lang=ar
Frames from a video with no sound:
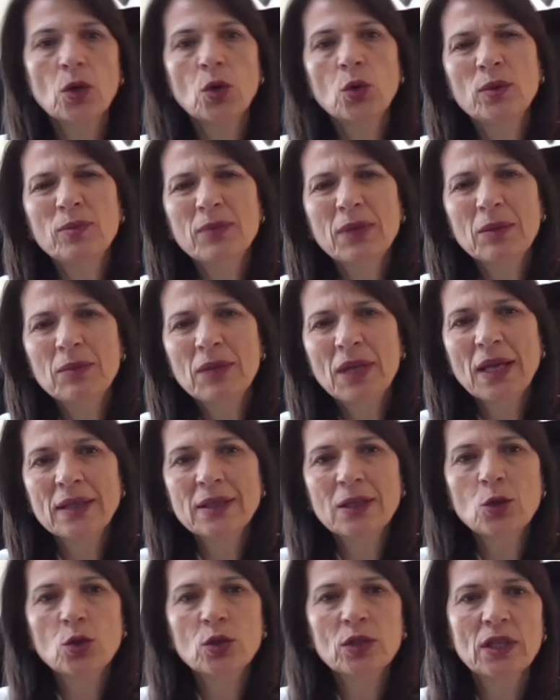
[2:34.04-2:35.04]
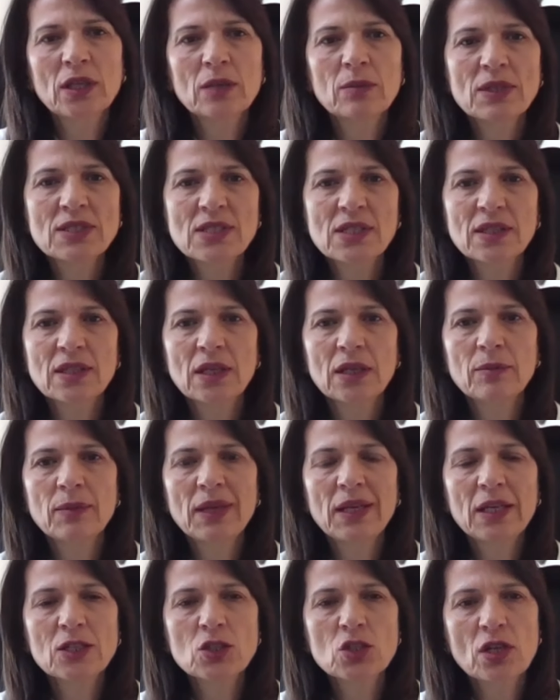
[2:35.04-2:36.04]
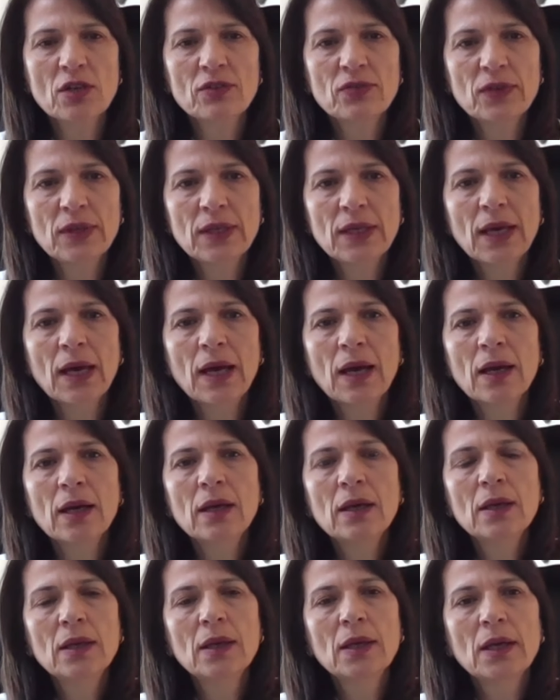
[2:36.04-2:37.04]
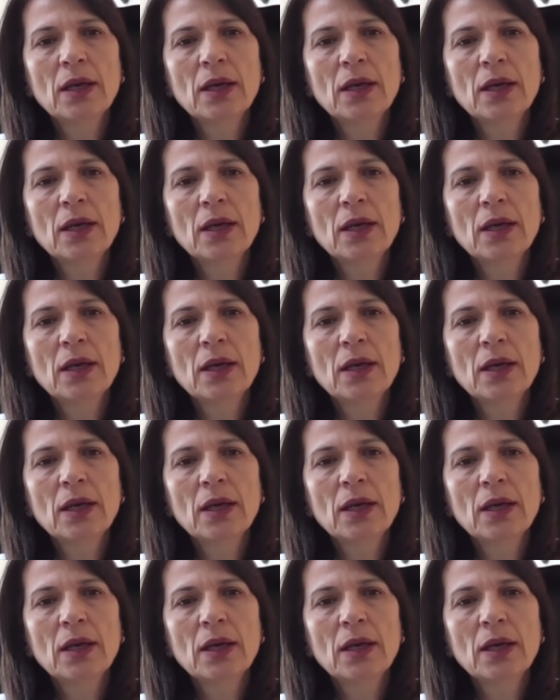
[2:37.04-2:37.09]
ويمكن من هذه الأغنية البسيطة اللي بلشنا فيها